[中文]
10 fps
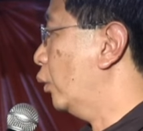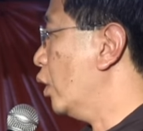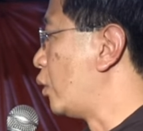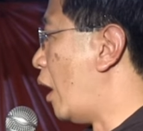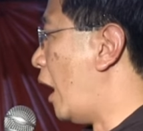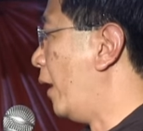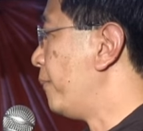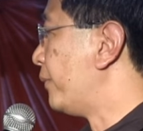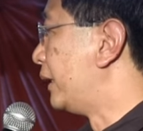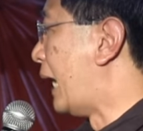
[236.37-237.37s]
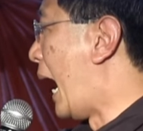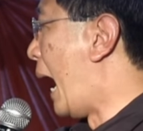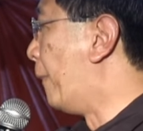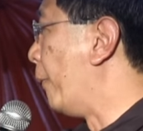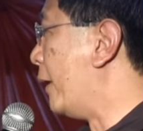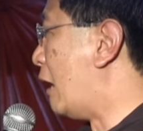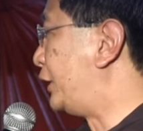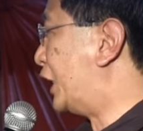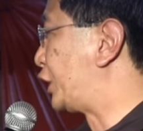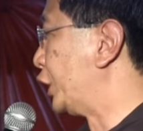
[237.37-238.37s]
如果他还不
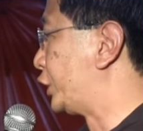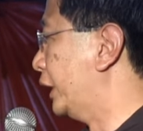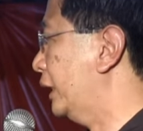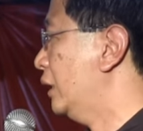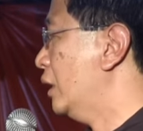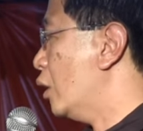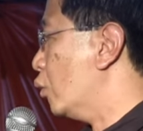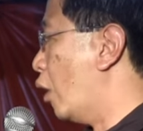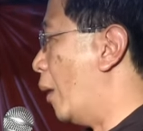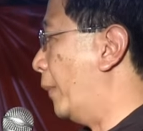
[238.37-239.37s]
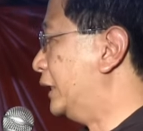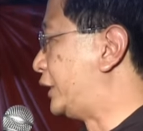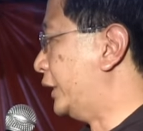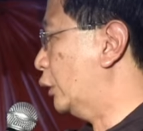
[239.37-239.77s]
了解事实，我们